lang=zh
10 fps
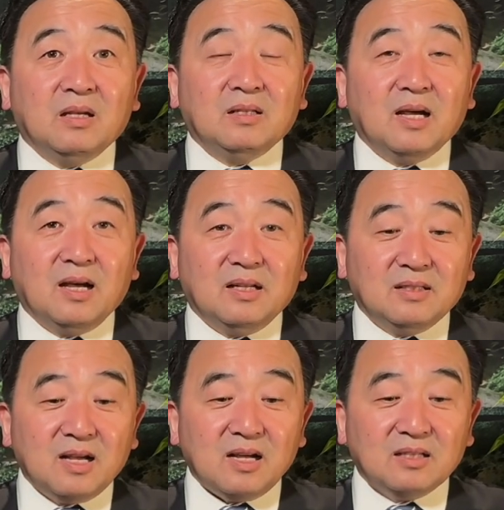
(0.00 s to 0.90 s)
那
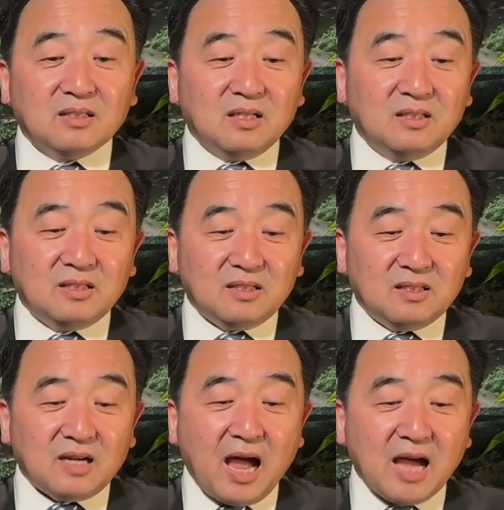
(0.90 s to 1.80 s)
那而
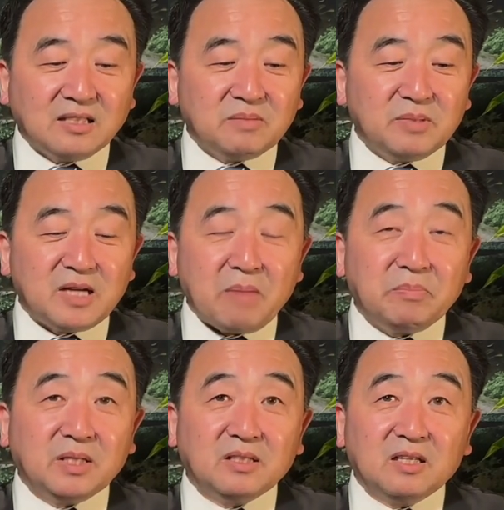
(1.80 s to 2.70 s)
孩子们染
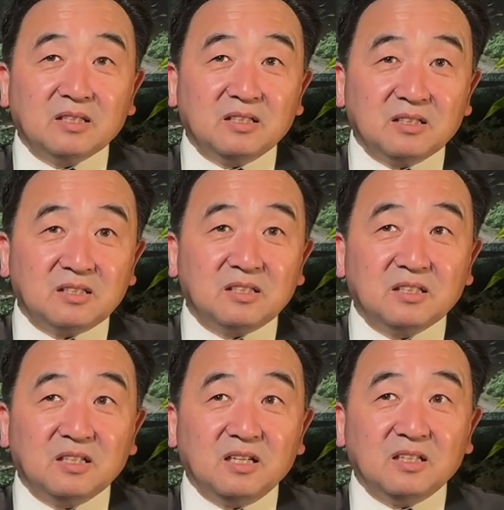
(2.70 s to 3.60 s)
病呢，可能是
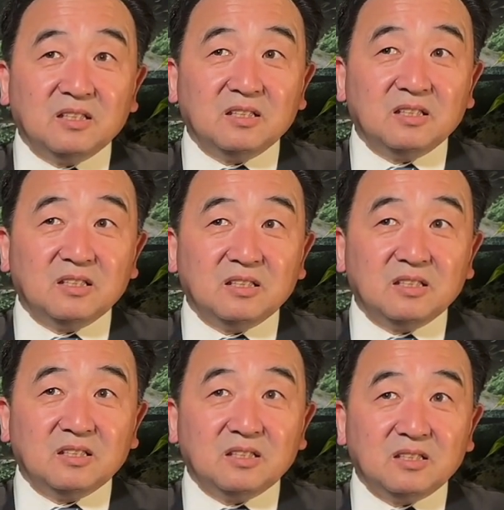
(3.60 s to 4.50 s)
个。
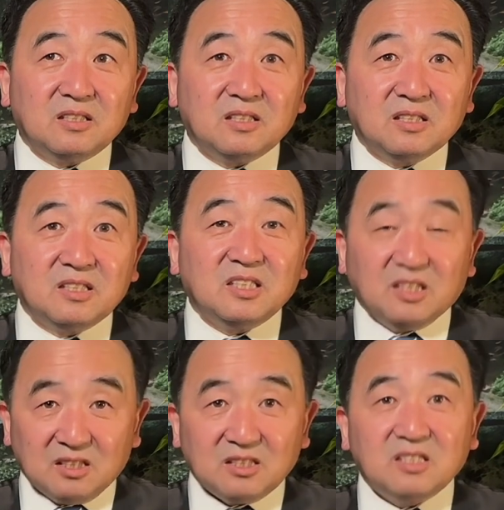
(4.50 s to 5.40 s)
是个
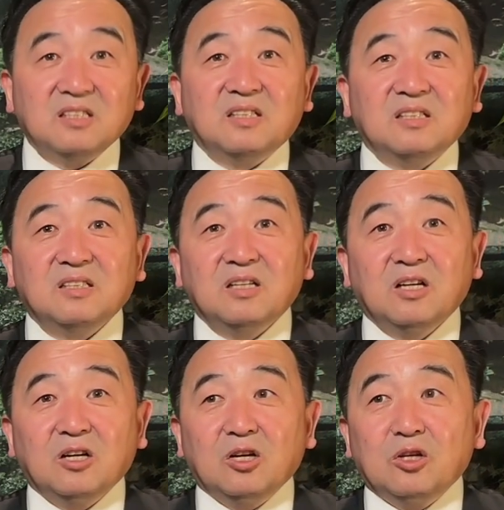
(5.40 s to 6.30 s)
警示，
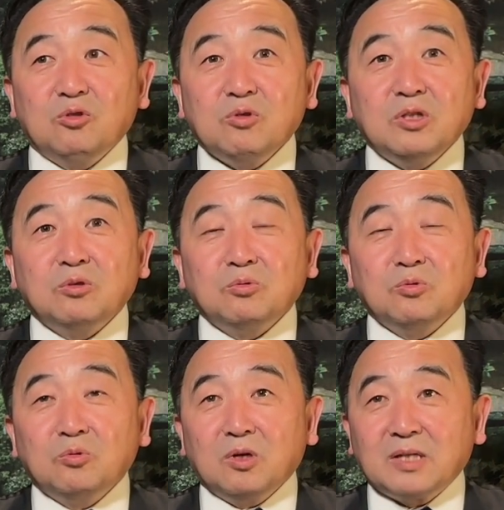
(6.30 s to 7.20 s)
最终
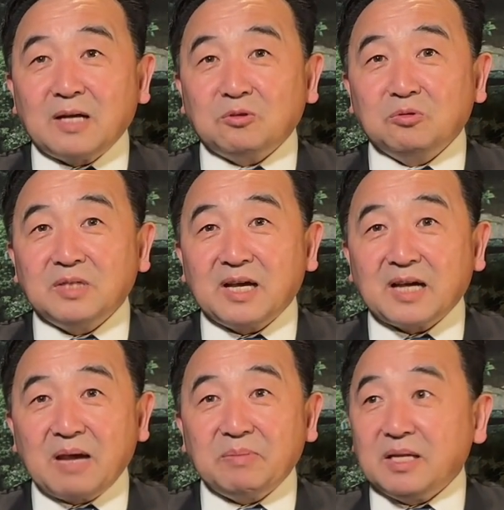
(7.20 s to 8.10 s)
如果它出现
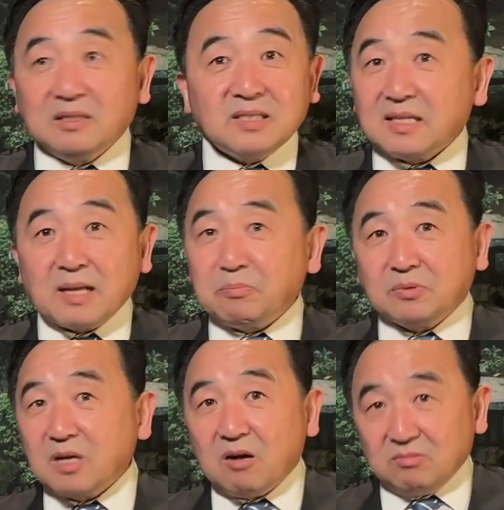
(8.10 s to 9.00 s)
改变，现在不
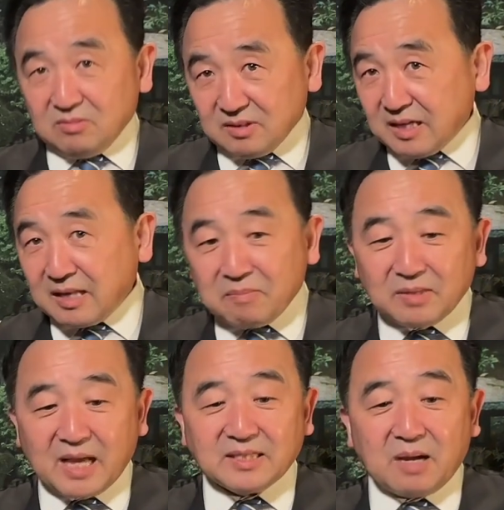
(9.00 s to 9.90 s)
知道，在他们
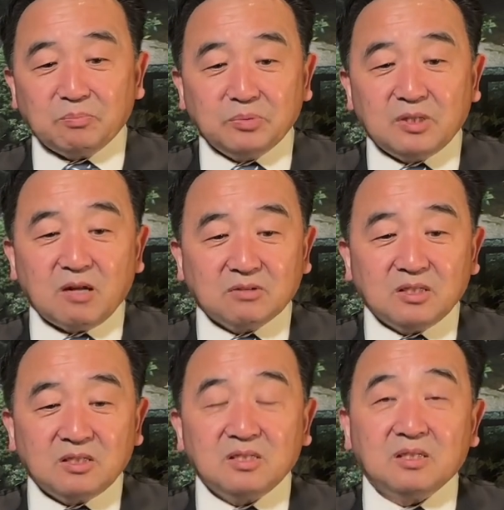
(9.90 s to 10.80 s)
来讲不知道这
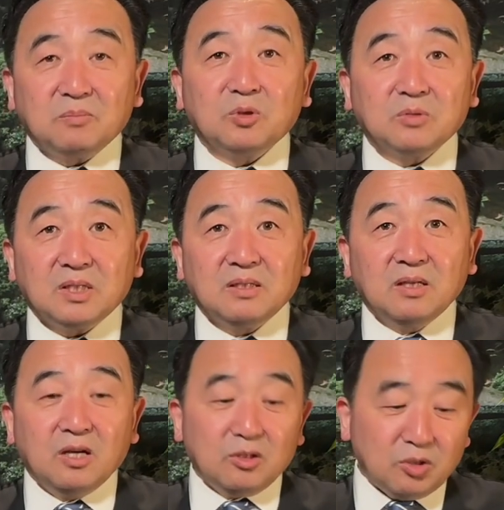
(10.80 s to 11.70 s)
是什么东西，
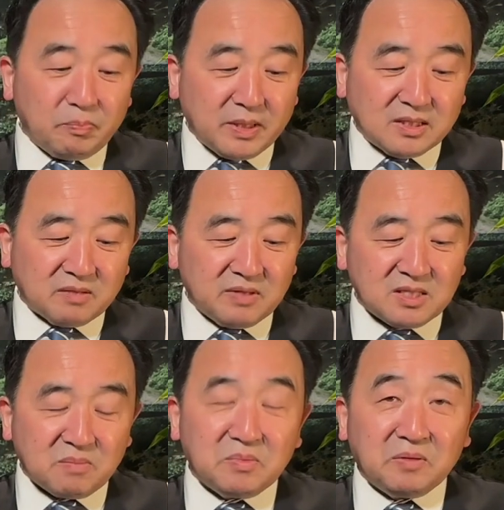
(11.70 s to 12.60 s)
所以被称为
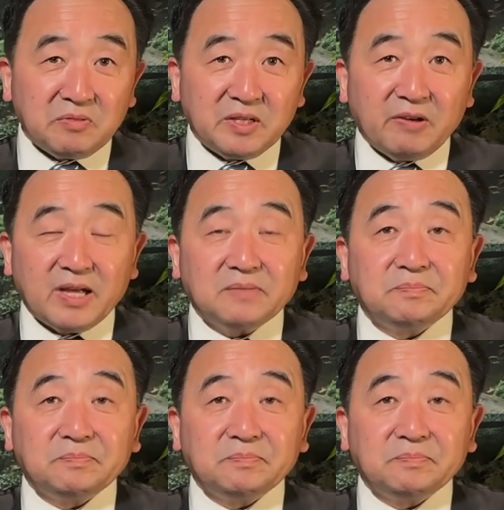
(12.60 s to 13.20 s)
神秘肺炎。